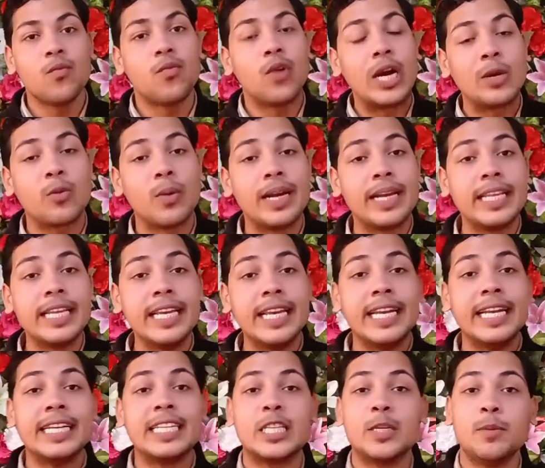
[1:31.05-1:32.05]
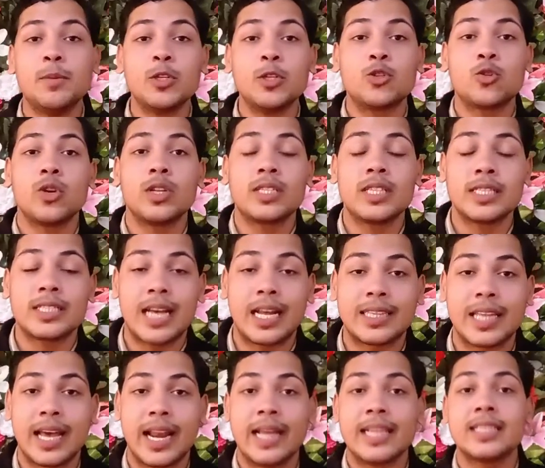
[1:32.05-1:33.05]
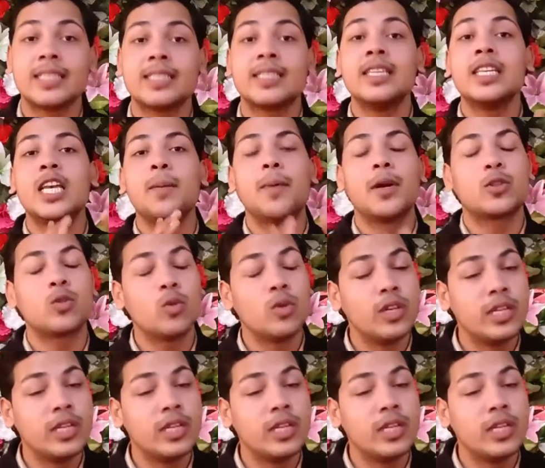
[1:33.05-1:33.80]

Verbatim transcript: वन ट्वेंटी एट जीबी स्टोरेज के साथ आ रहा है जिसकी कीमत